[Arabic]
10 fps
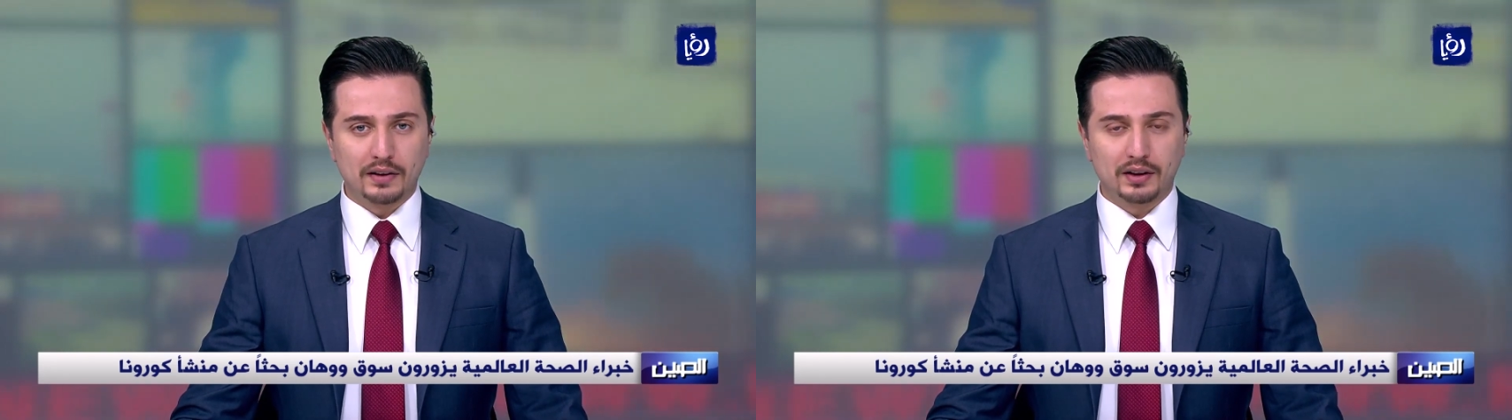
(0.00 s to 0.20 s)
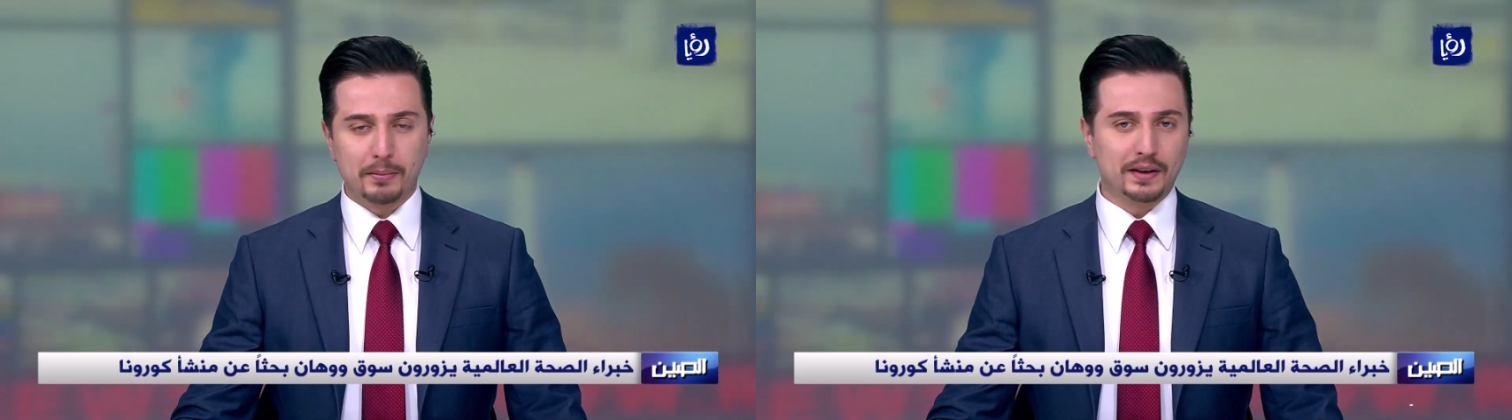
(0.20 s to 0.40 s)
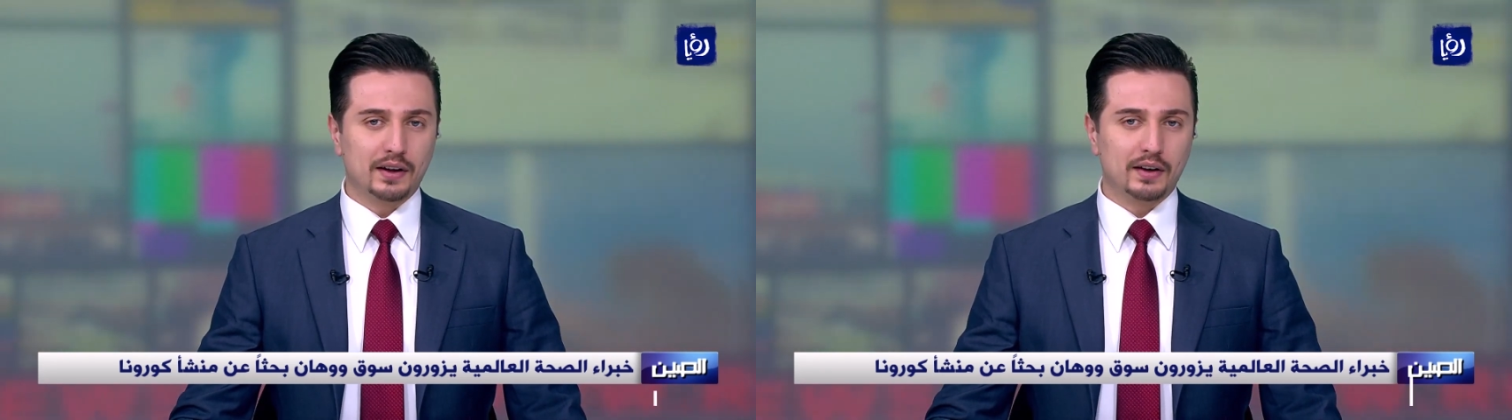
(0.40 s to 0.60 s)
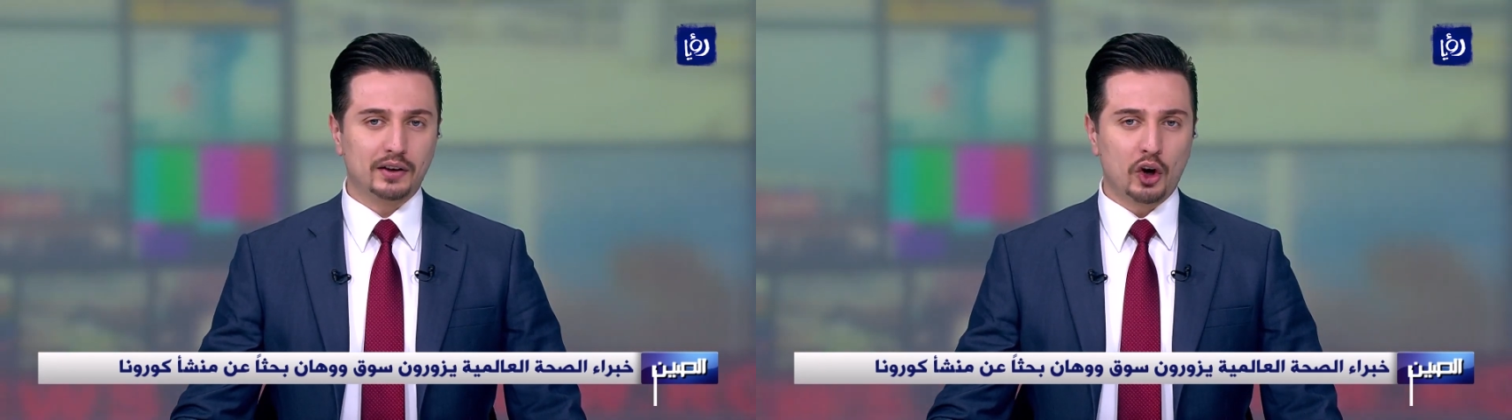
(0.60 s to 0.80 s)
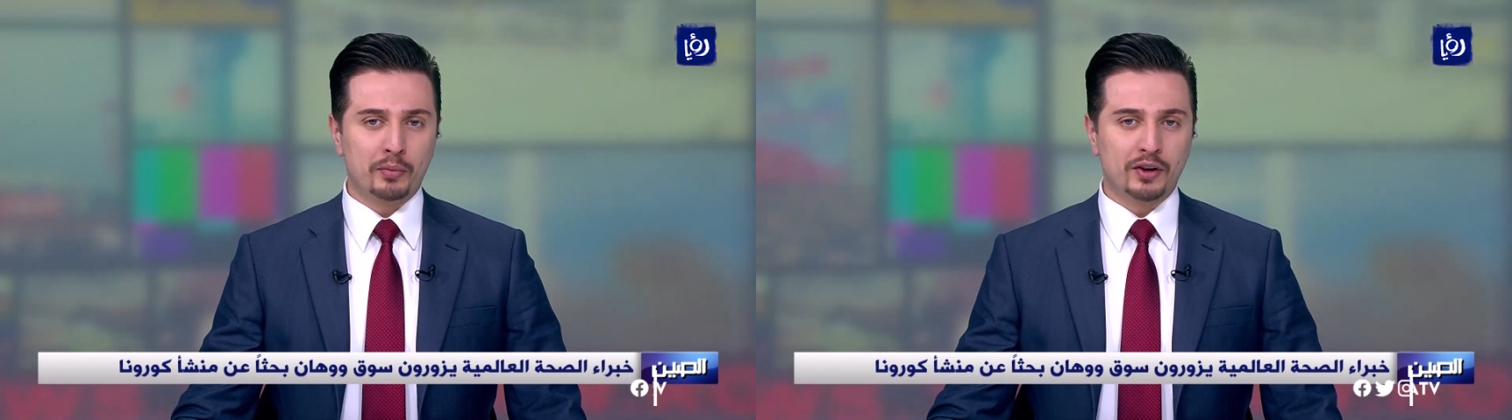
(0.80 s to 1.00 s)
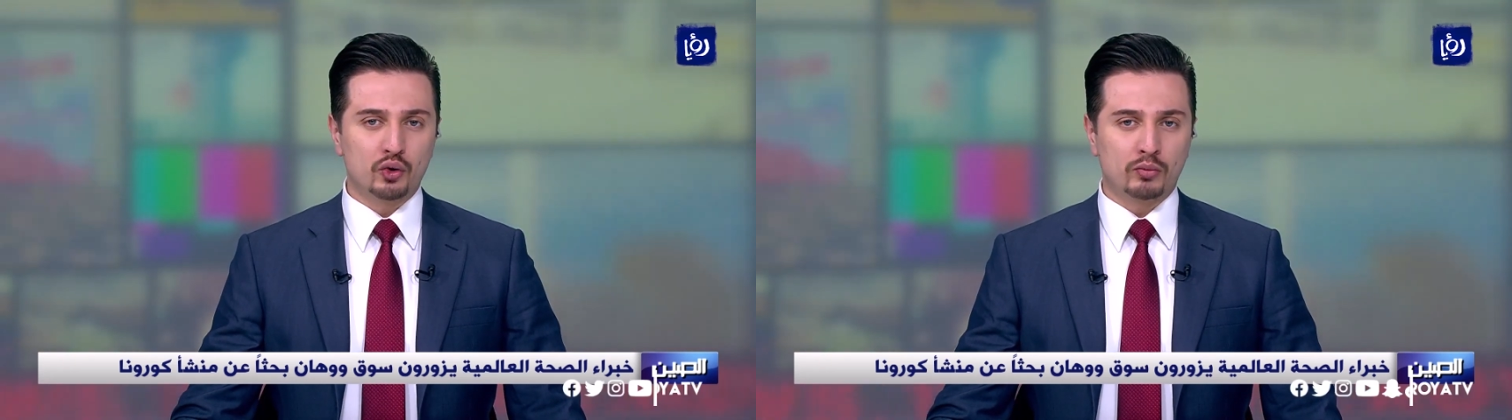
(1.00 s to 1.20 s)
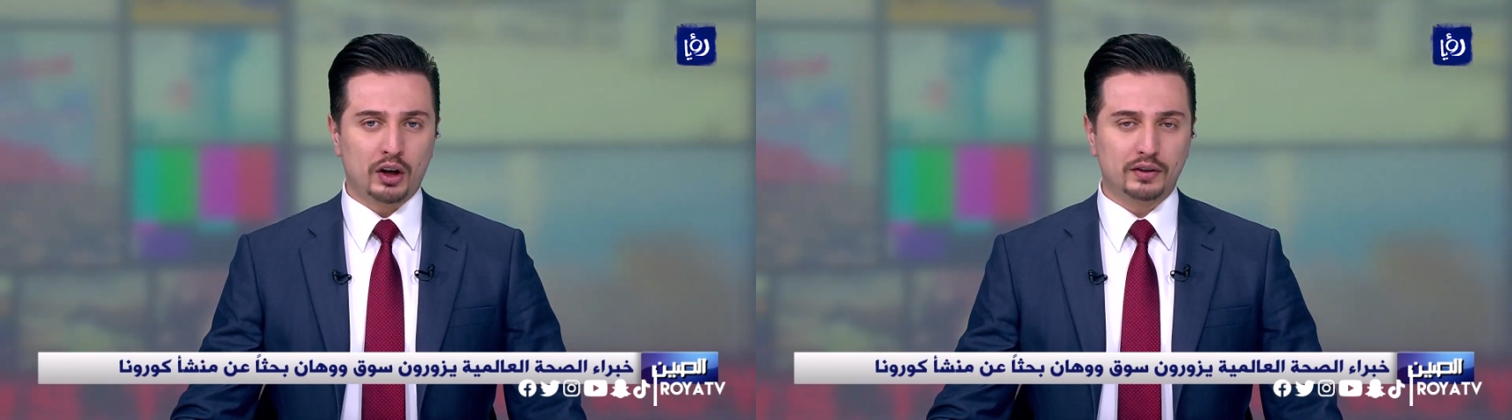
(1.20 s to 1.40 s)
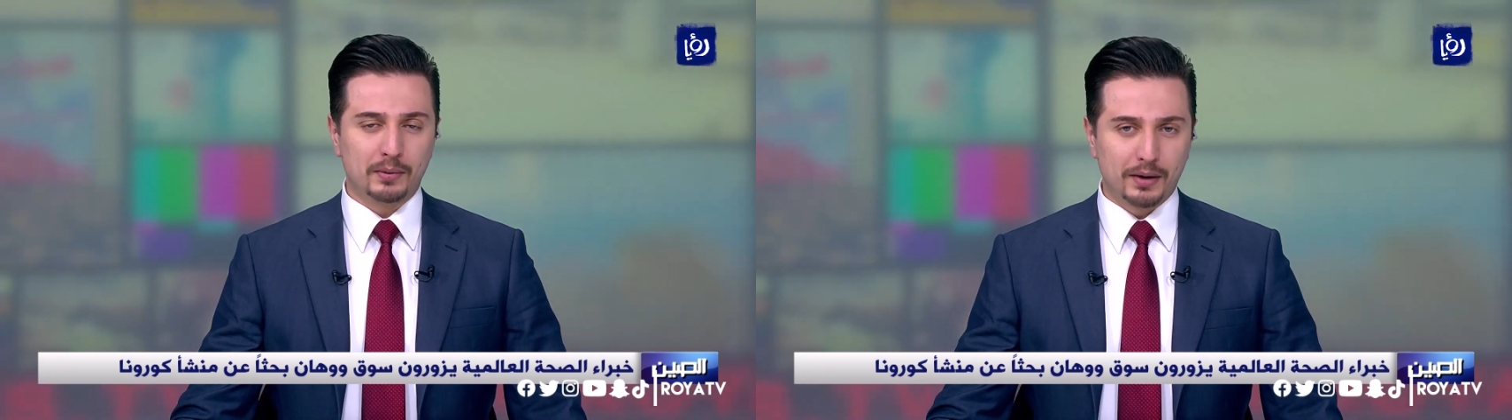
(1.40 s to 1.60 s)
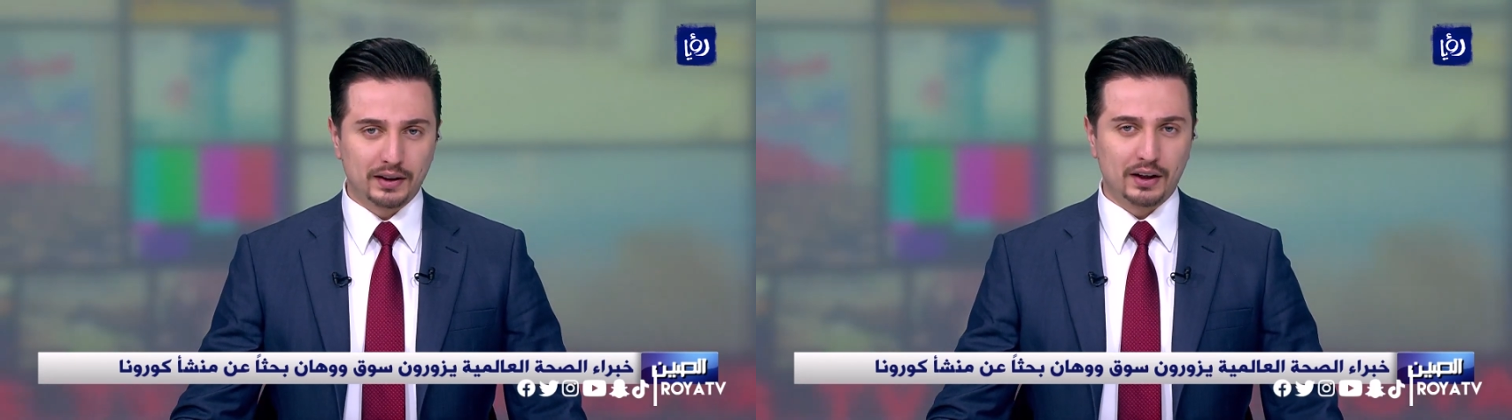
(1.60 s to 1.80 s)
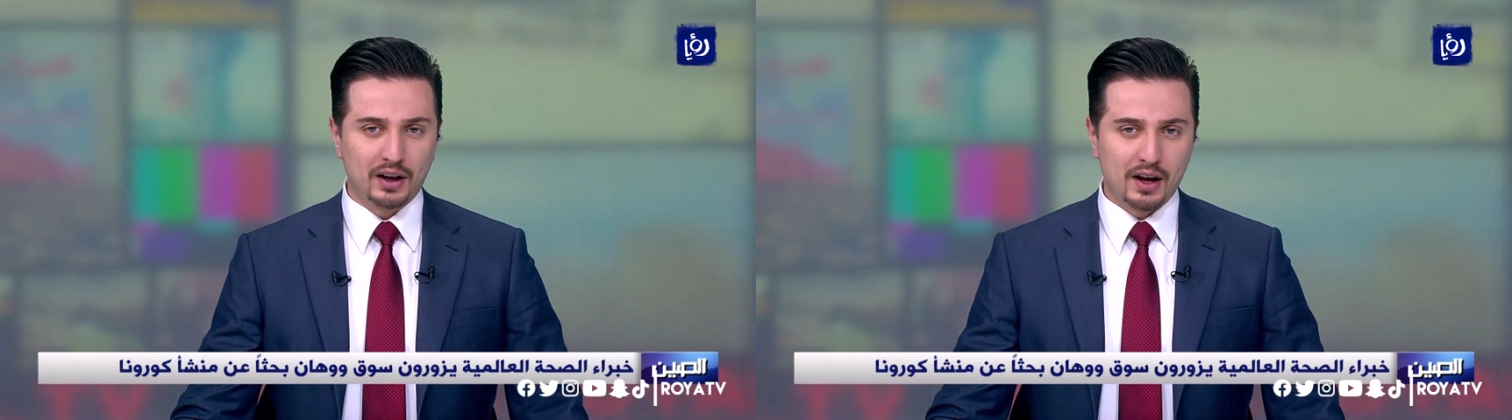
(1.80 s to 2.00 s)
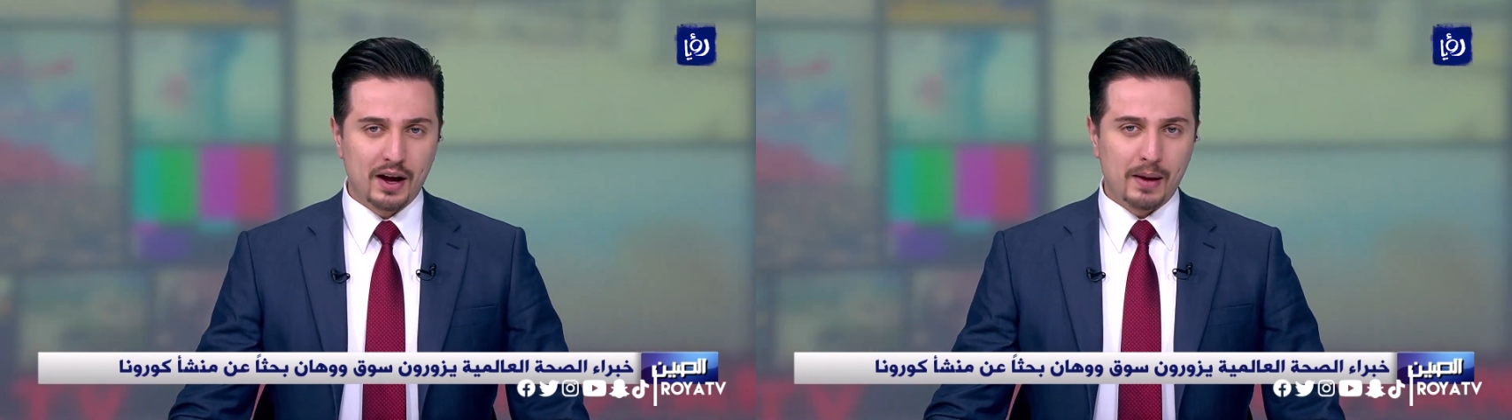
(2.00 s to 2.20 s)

التي بدأت يوم الجمعة الماضي